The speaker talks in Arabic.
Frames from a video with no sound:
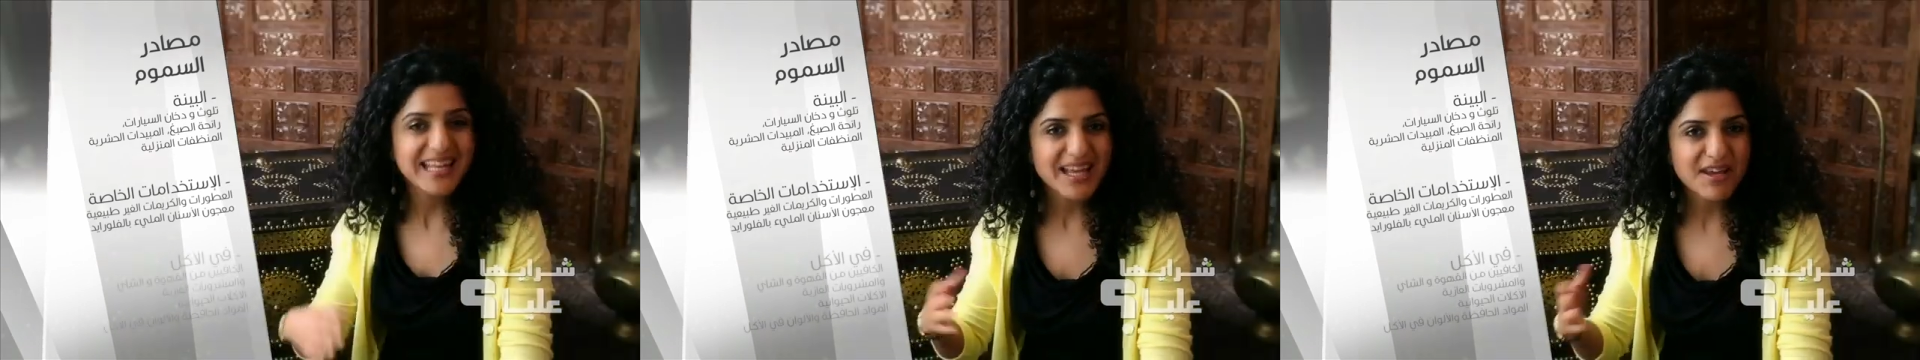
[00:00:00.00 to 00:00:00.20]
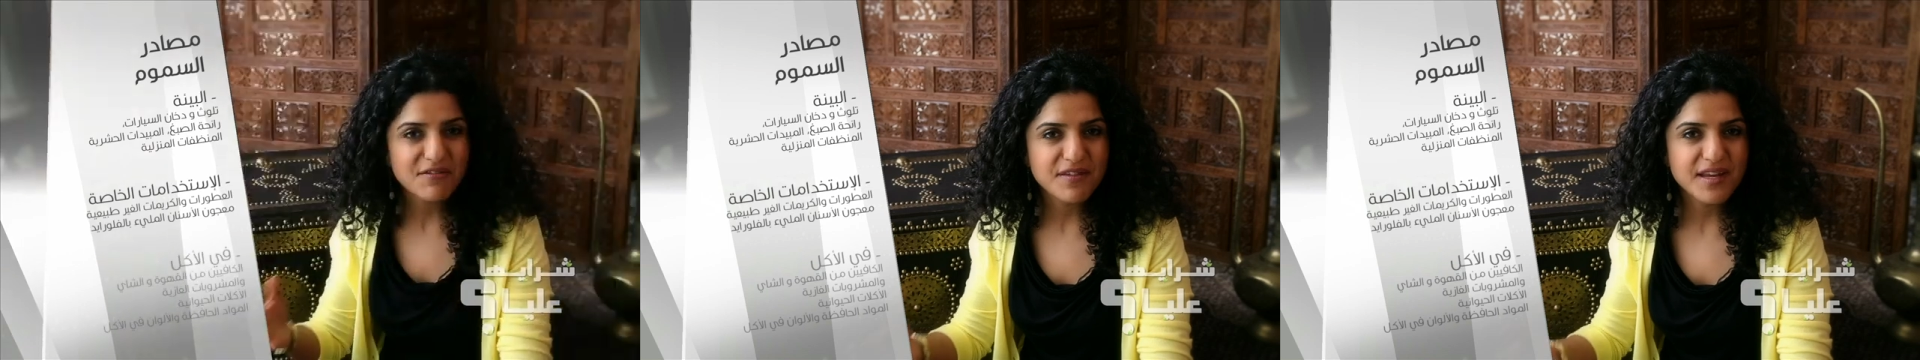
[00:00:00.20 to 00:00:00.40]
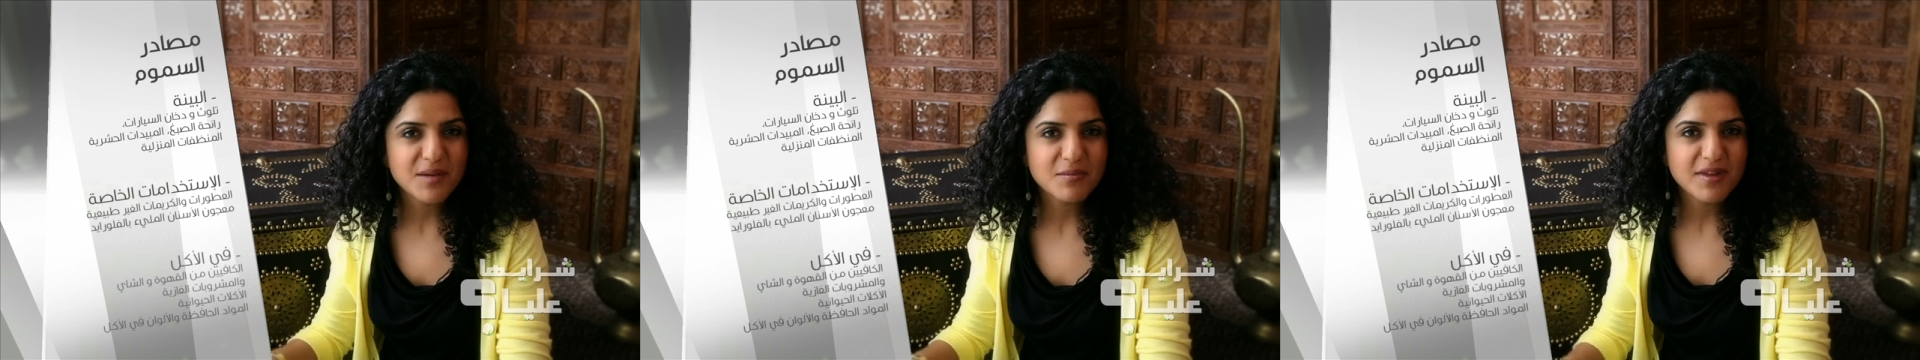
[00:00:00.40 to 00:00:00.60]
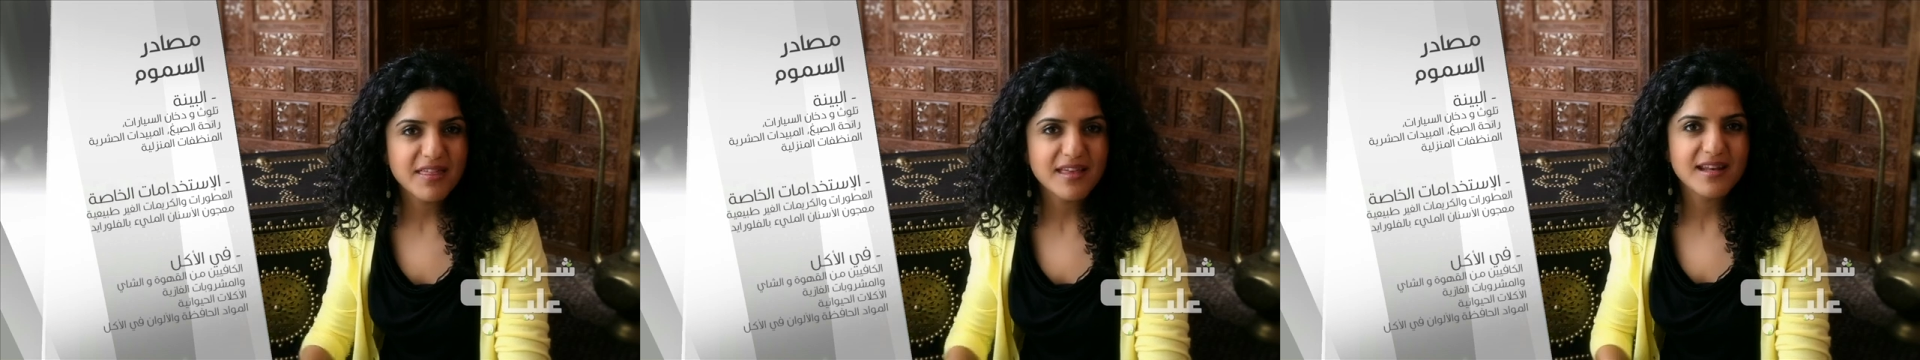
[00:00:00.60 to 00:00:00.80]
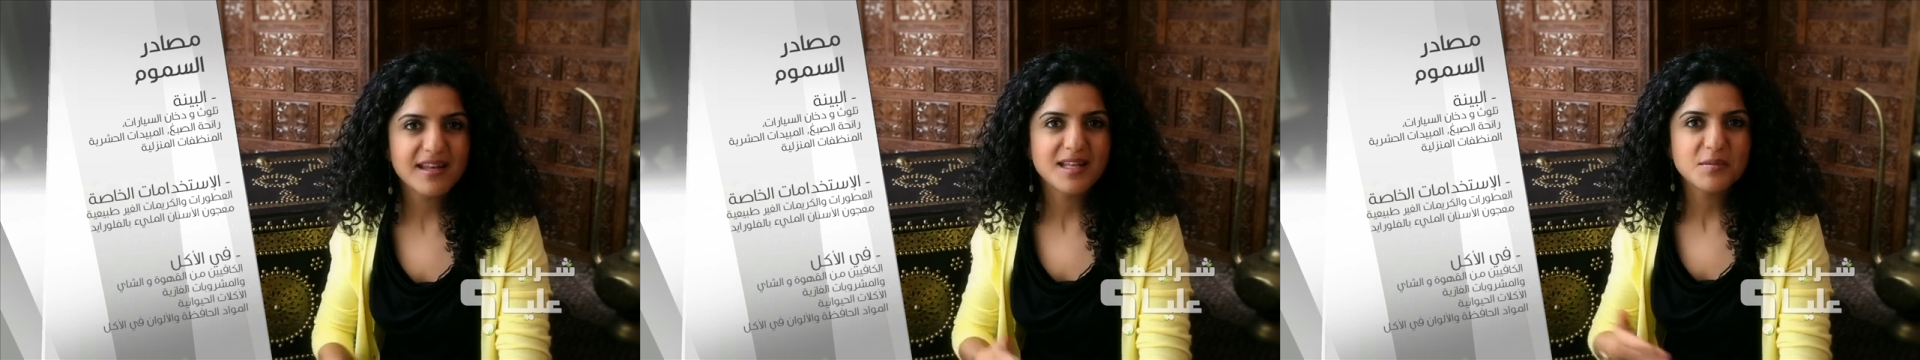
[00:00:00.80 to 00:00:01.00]

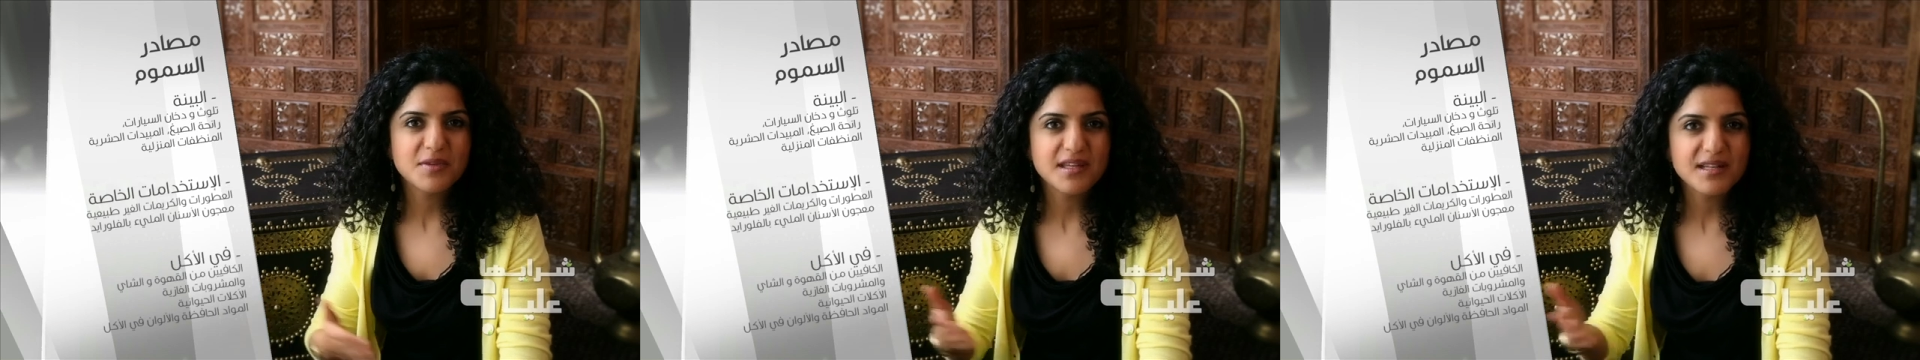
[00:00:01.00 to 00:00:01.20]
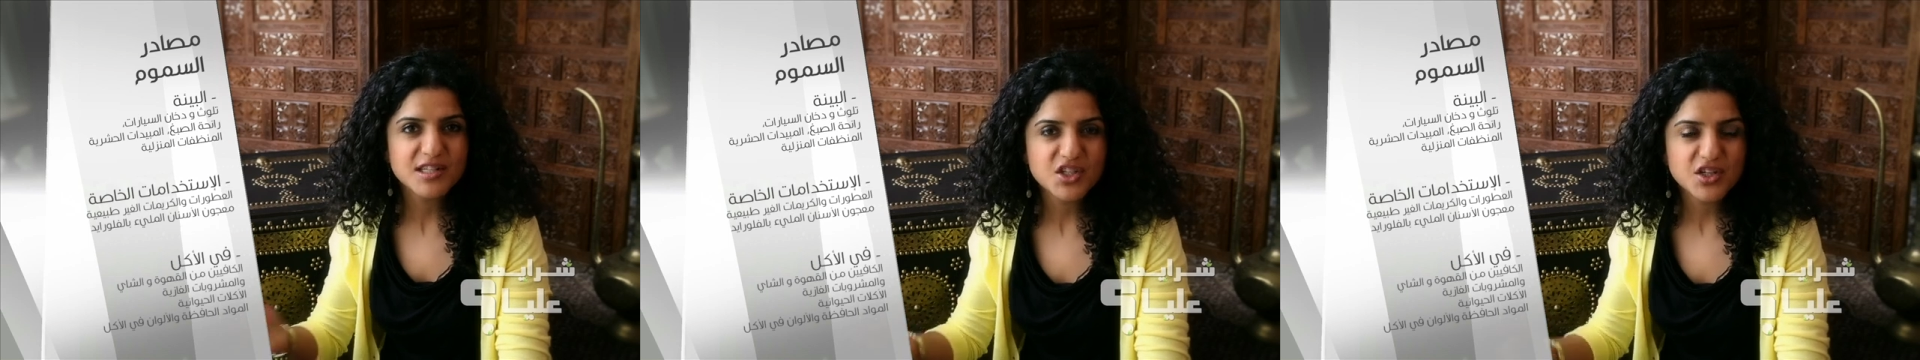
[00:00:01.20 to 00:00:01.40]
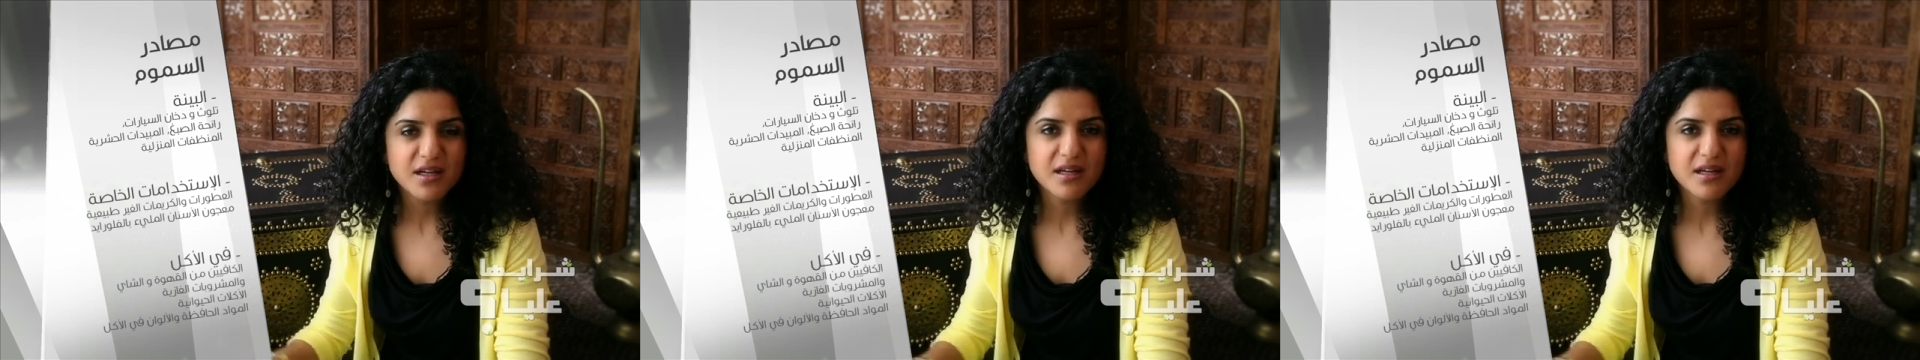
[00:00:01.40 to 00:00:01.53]
الكافيين مثلا من